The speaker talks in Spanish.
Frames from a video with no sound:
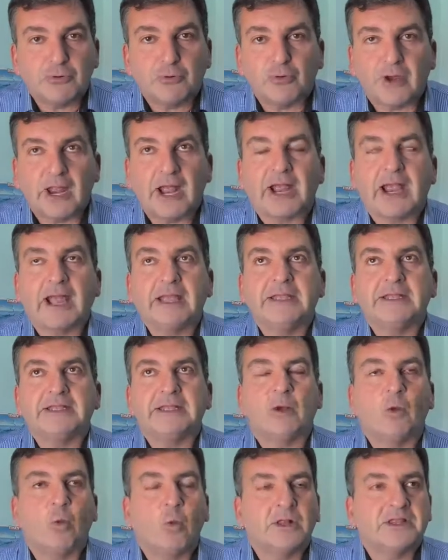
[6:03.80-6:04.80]
por una calle y
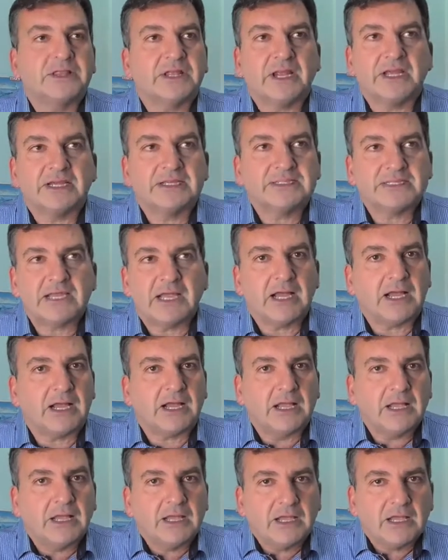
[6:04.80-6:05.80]
te encuentras
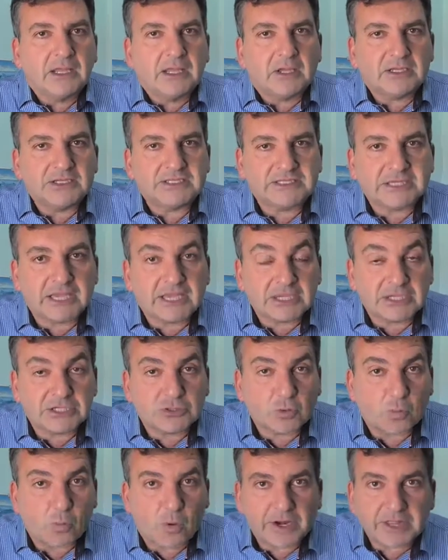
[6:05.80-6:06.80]
a
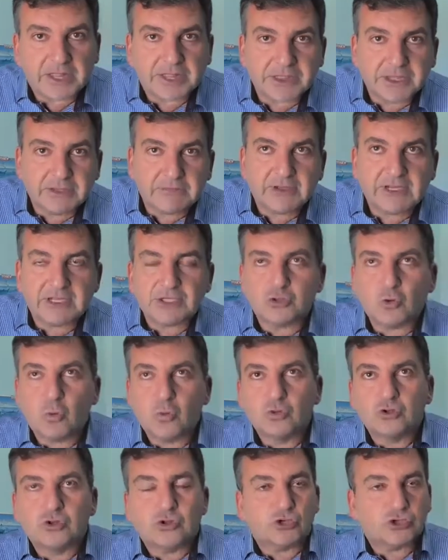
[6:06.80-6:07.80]
seis guardias civiles
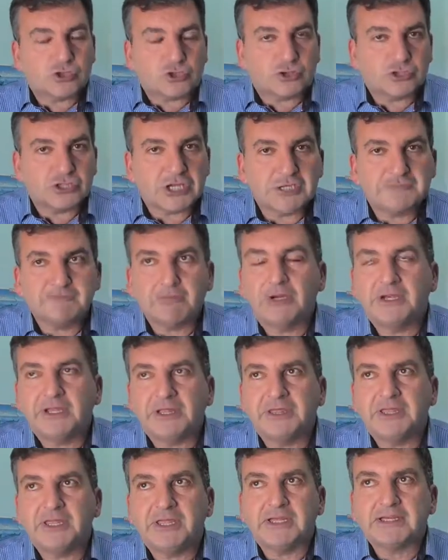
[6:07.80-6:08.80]
juntos, o seis
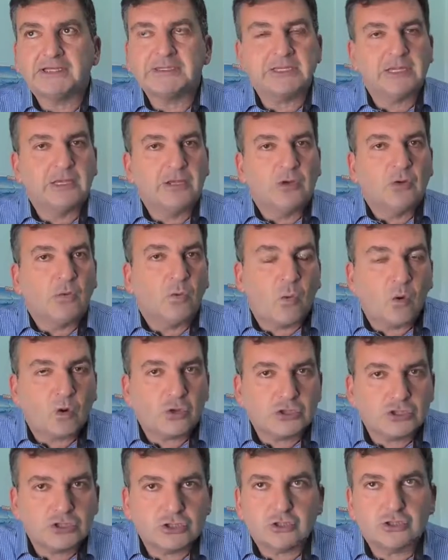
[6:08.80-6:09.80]
policías, u
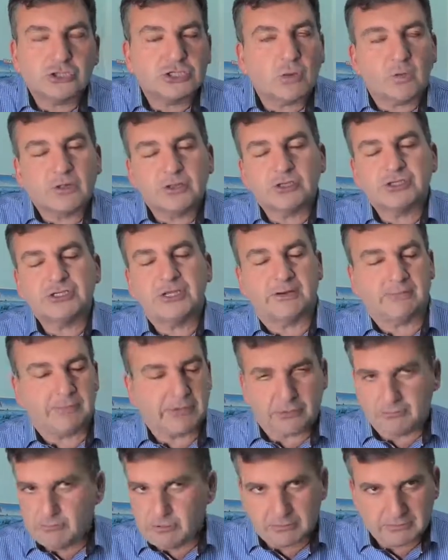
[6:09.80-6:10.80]
ocho, no sé cuántos eran,
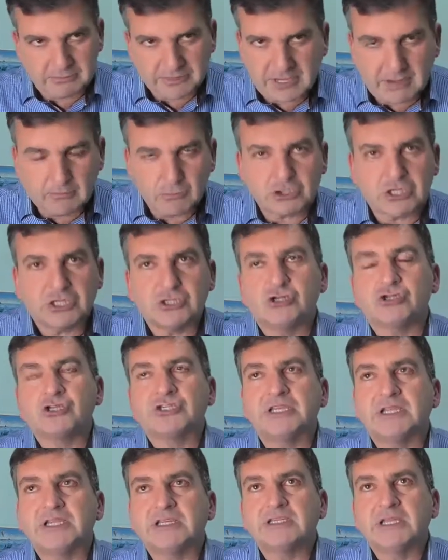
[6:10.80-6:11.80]
pero bueno, digamos que son
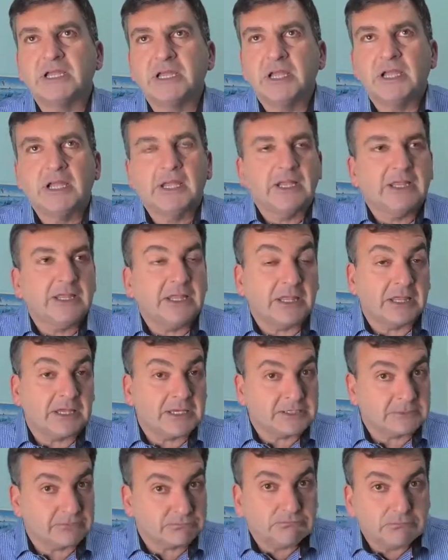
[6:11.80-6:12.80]
seis, y
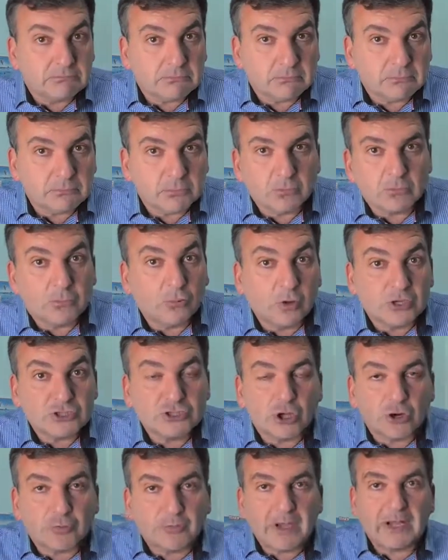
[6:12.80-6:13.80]
dices, no es
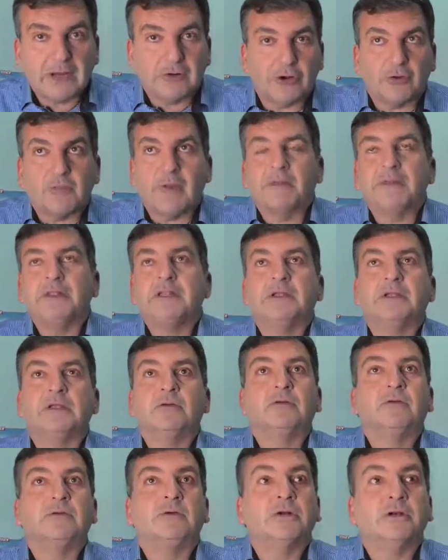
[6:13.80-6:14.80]
normal, normalmente
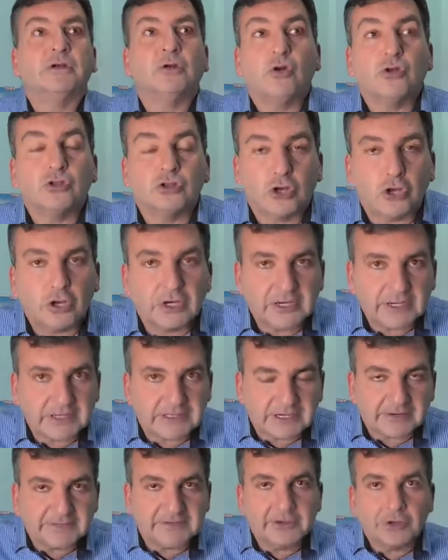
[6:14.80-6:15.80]
en un control de
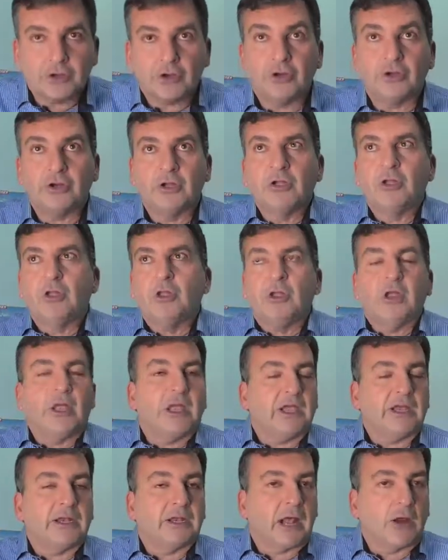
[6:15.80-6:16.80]
tráfico,
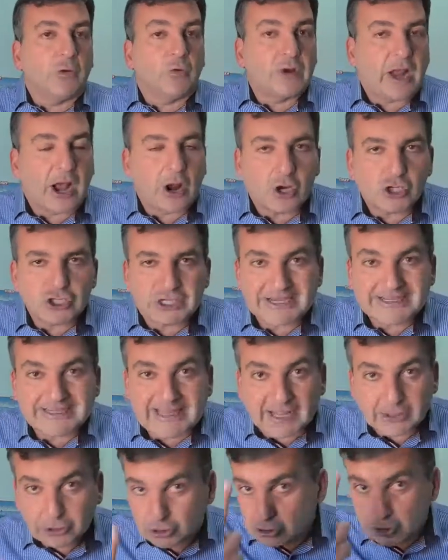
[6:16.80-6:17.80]
en alguna cosa
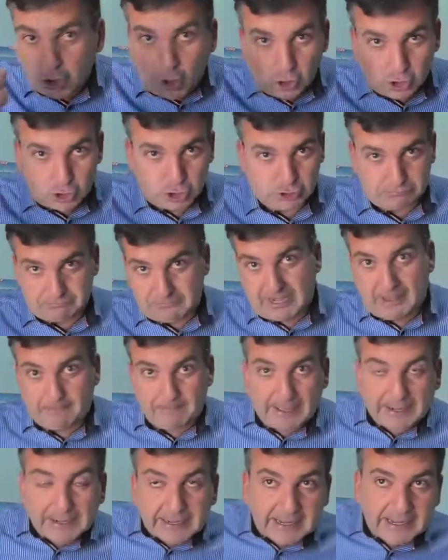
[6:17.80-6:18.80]
están dos, la
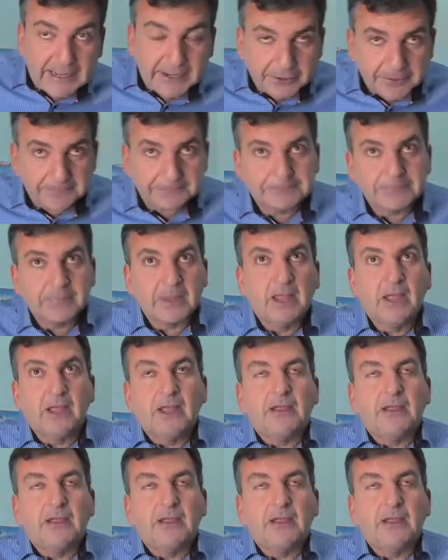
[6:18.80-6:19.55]
pareja, ¿no?